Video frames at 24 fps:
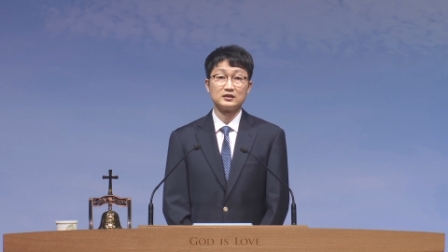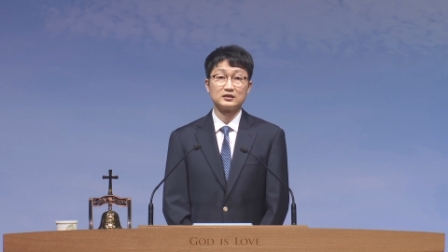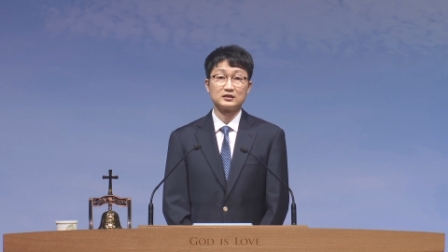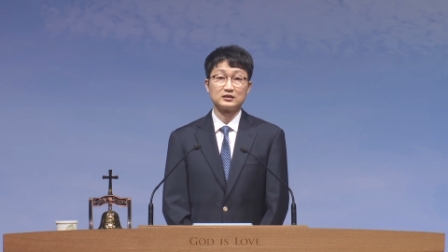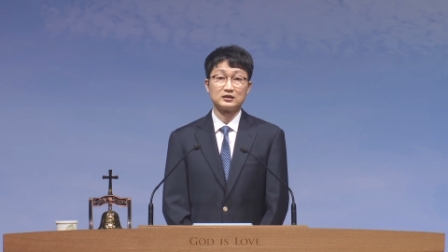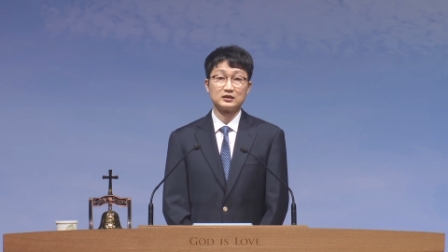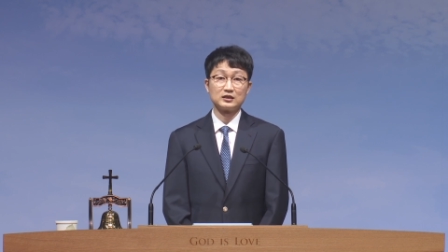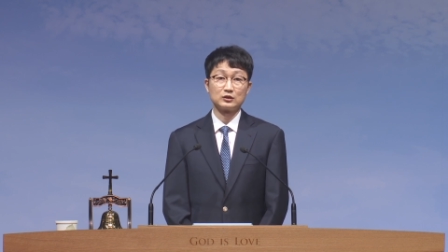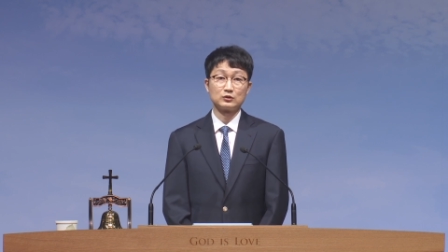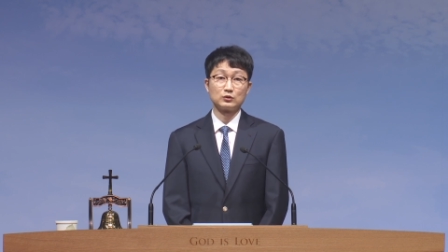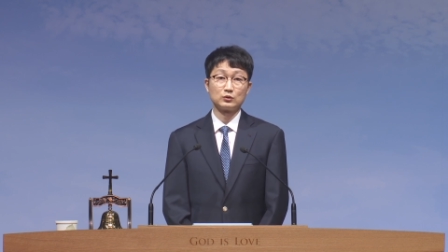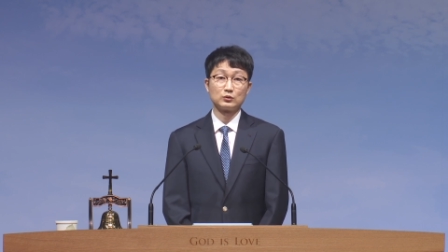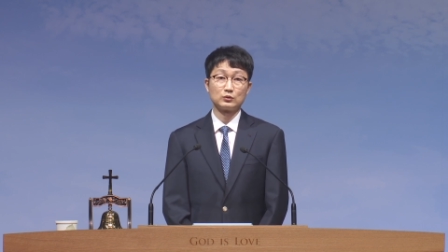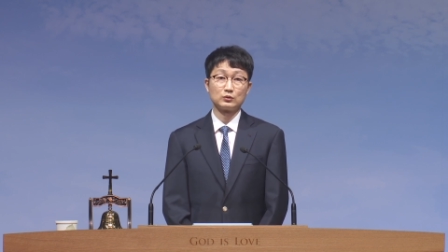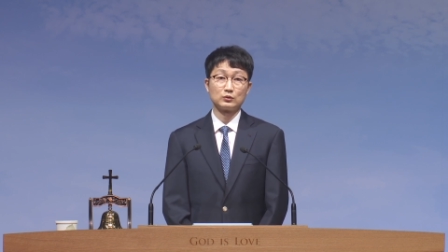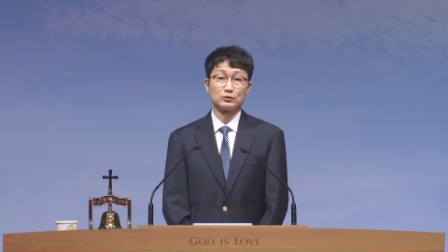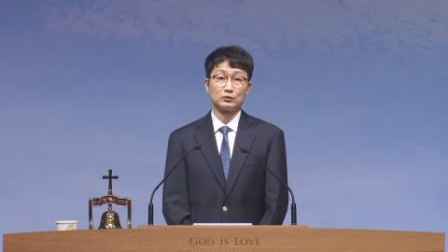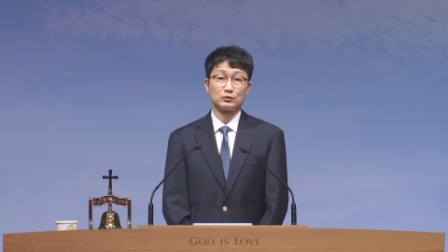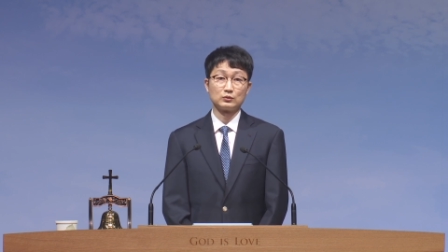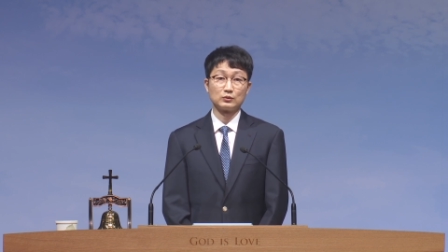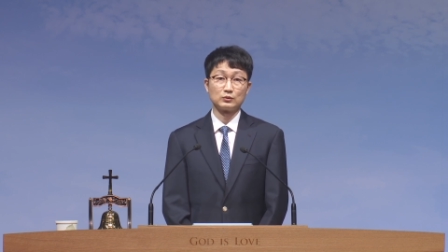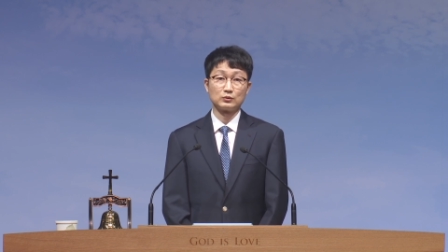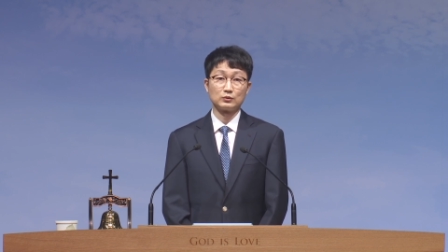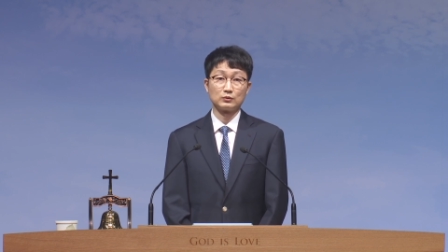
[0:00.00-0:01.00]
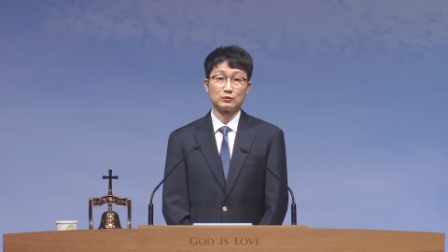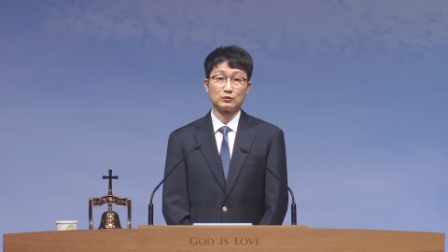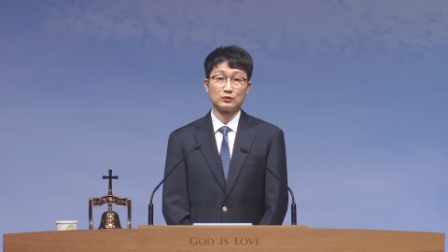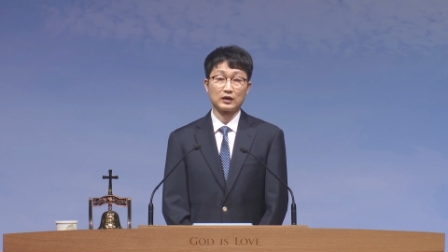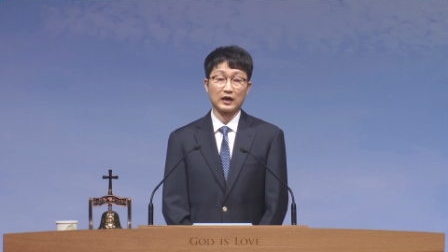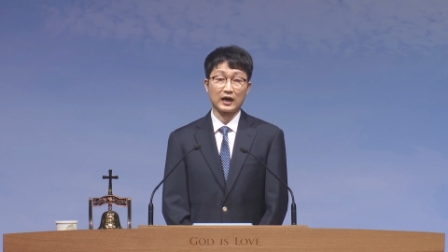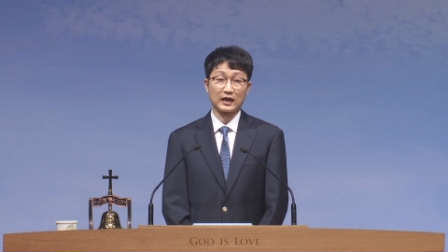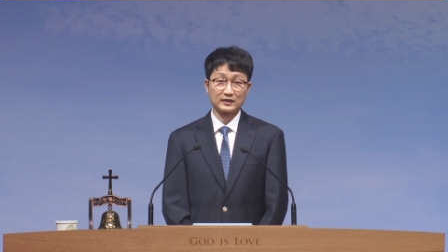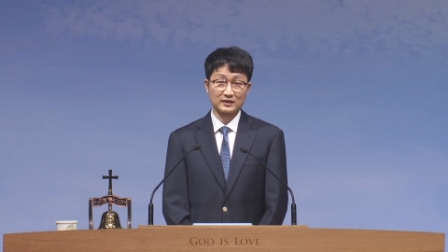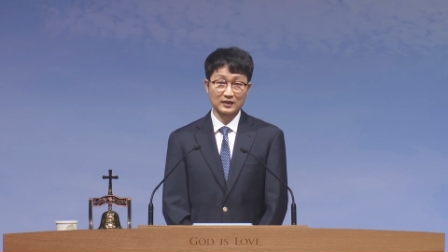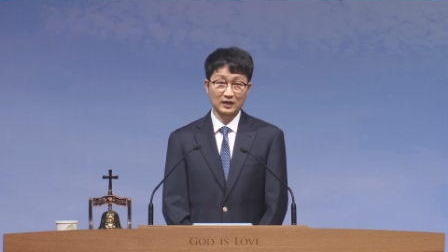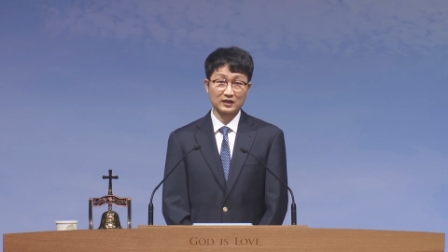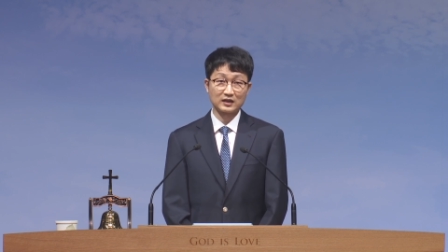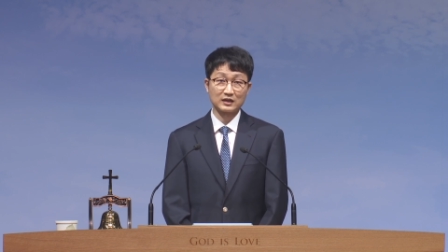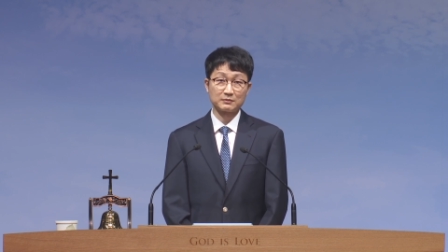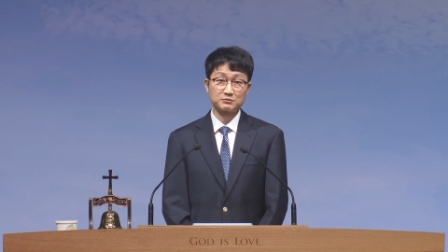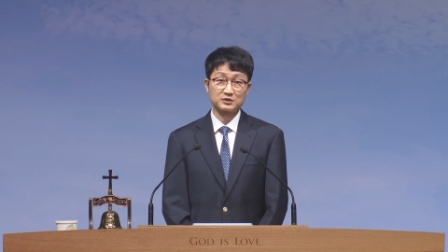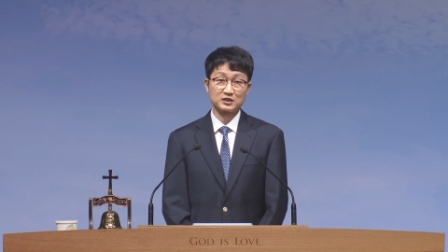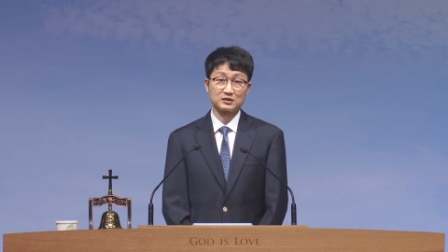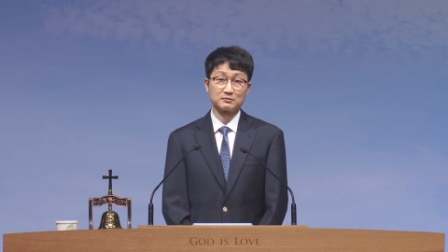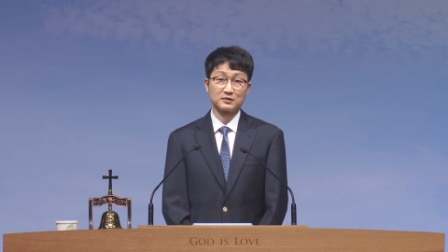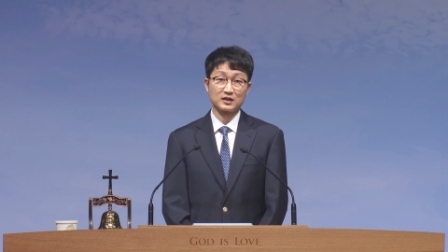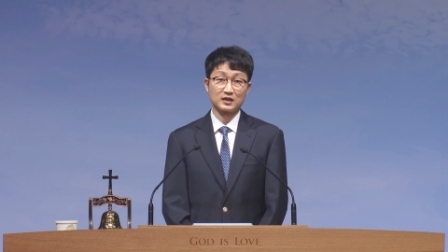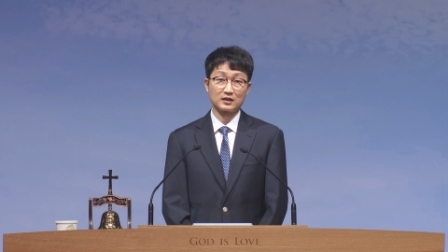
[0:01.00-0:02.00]
그리고
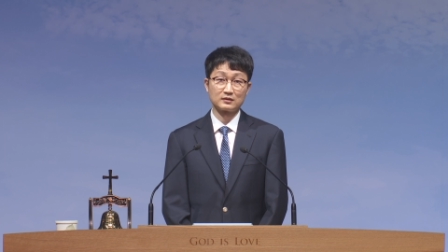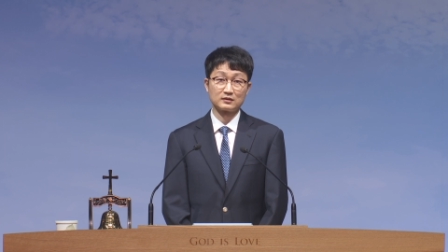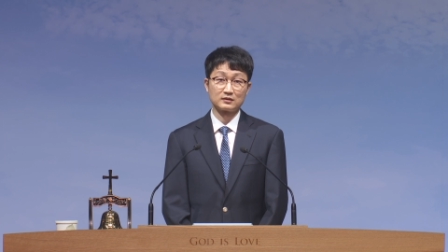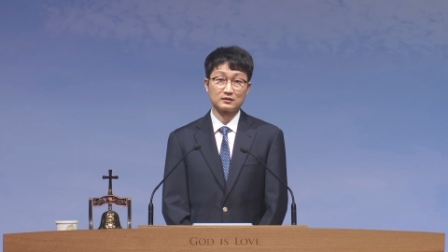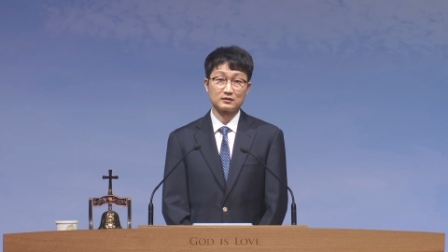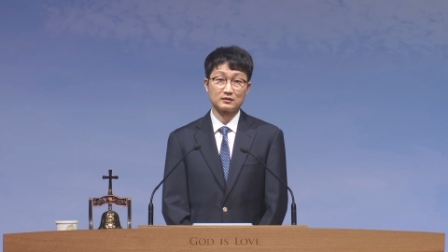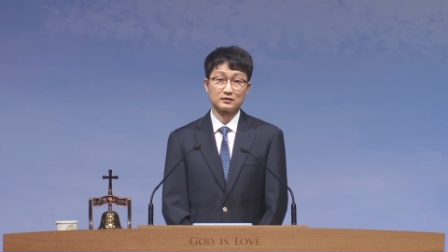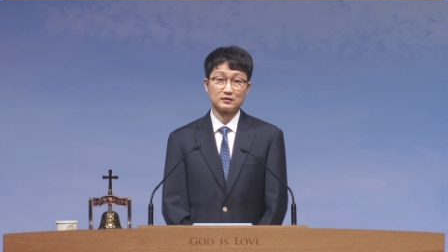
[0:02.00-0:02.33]
안타깝지만